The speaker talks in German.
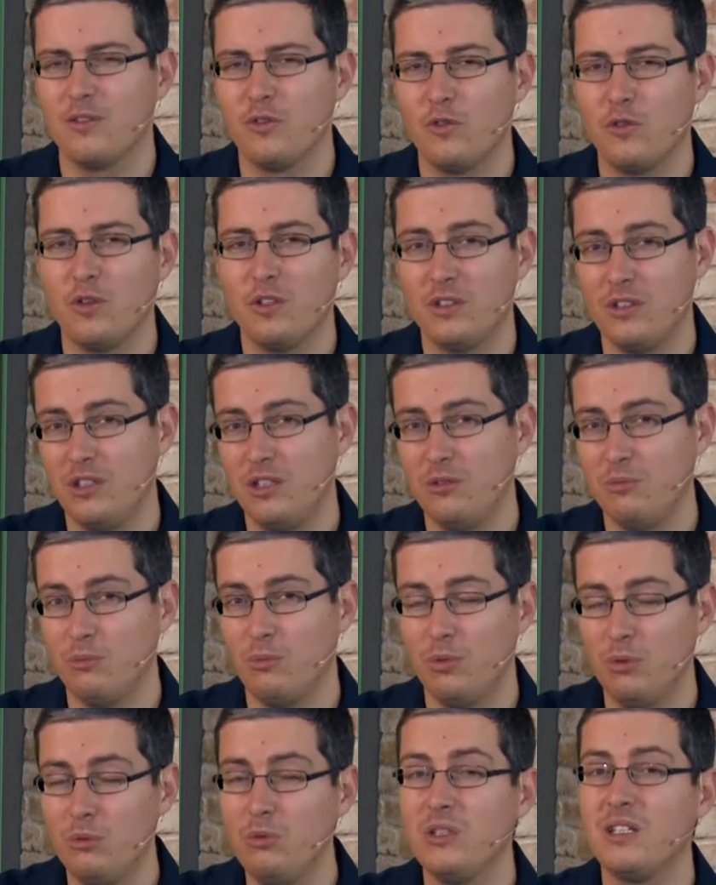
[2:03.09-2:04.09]
von dem
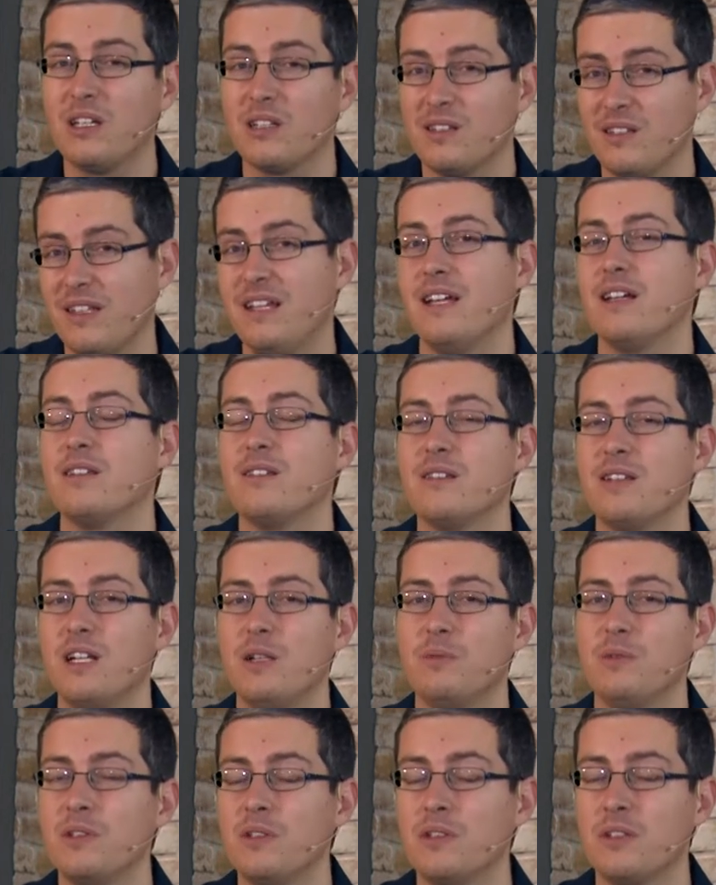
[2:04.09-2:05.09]
Blut, das er
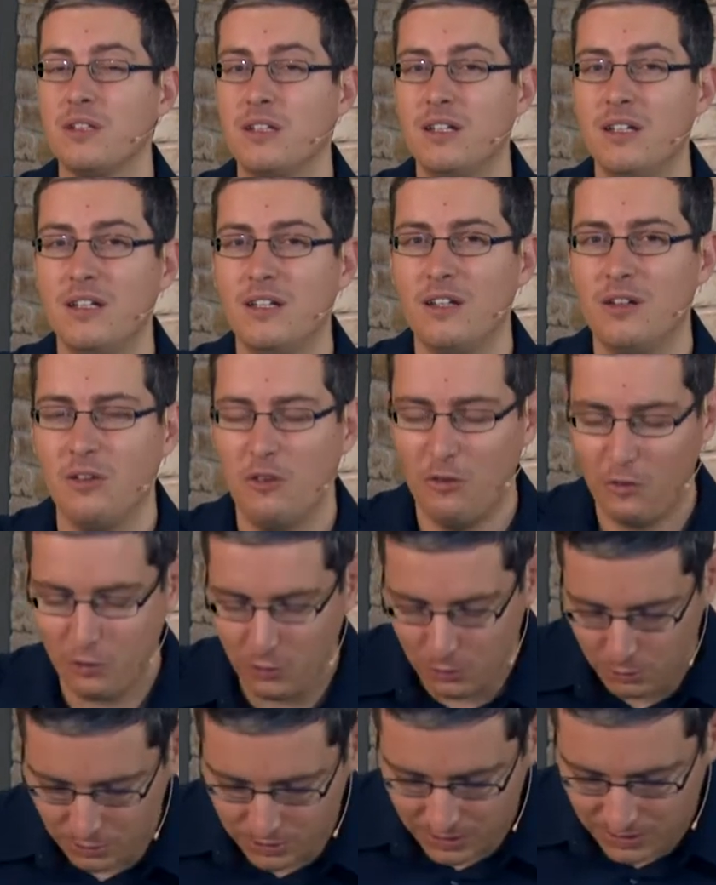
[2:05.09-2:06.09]
selbst für
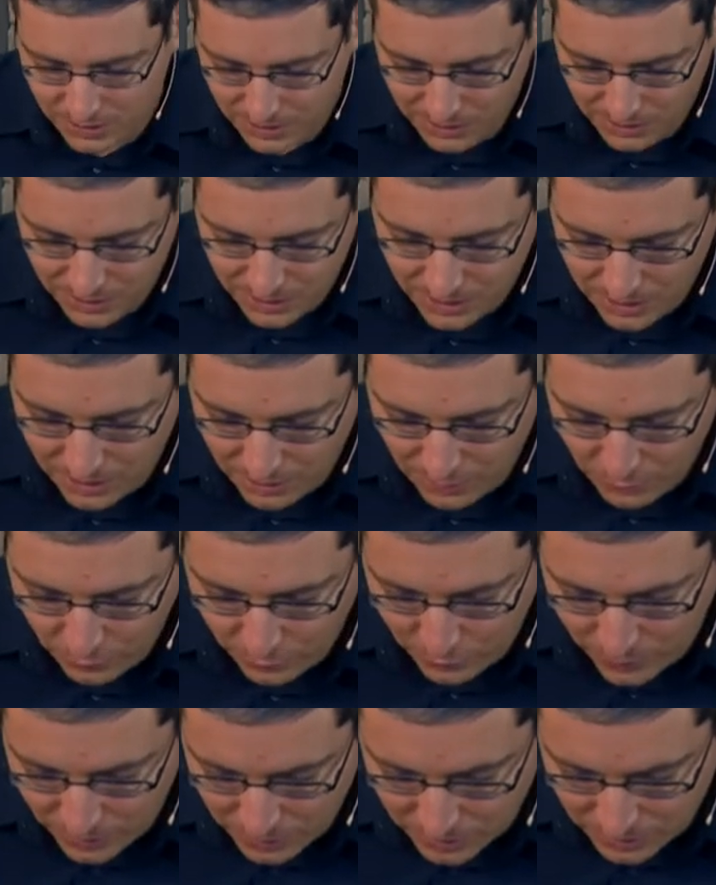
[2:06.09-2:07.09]
uns
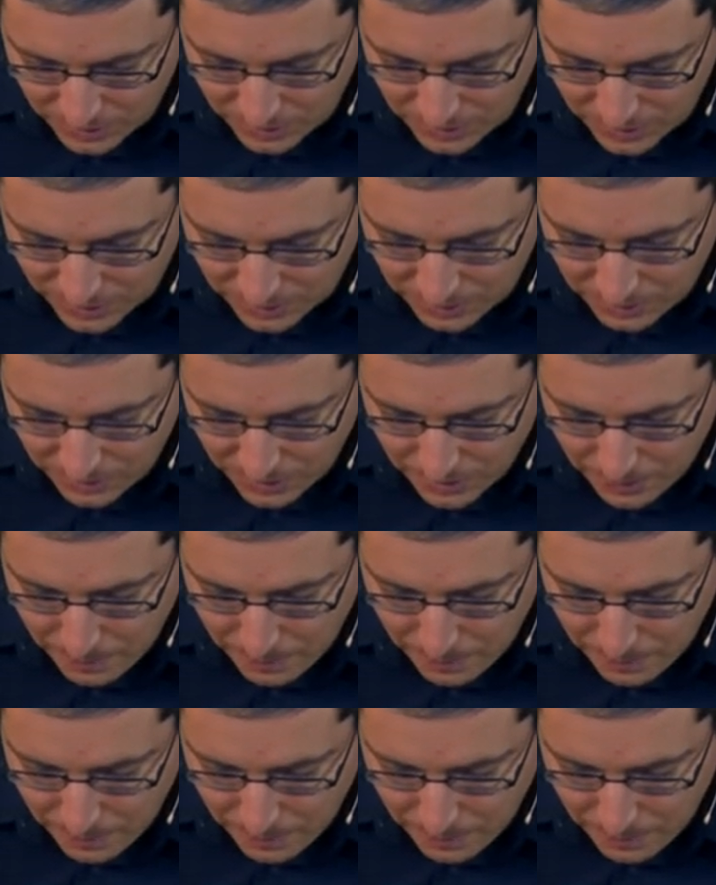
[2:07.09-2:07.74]
vergossen hat.